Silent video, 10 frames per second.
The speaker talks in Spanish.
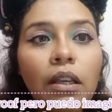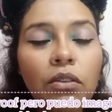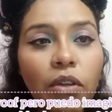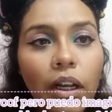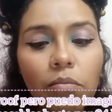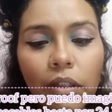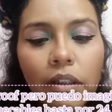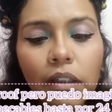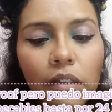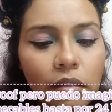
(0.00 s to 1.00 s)
Yo ya les voy a
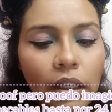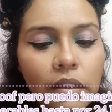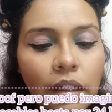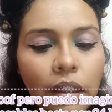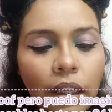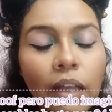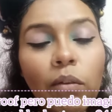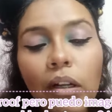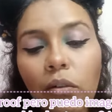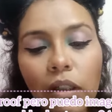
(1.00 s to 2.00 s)
estar este,
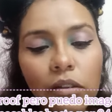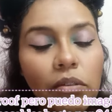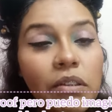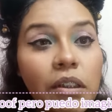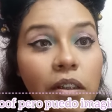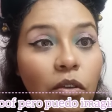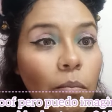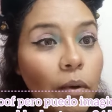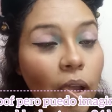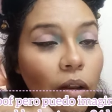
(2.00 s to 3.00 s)
dejando anotaciones si es que yo
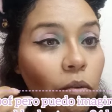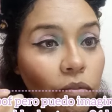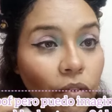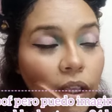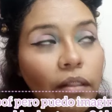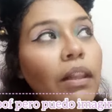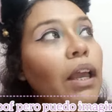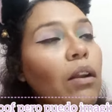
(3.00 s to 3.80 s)
veo algo diferente,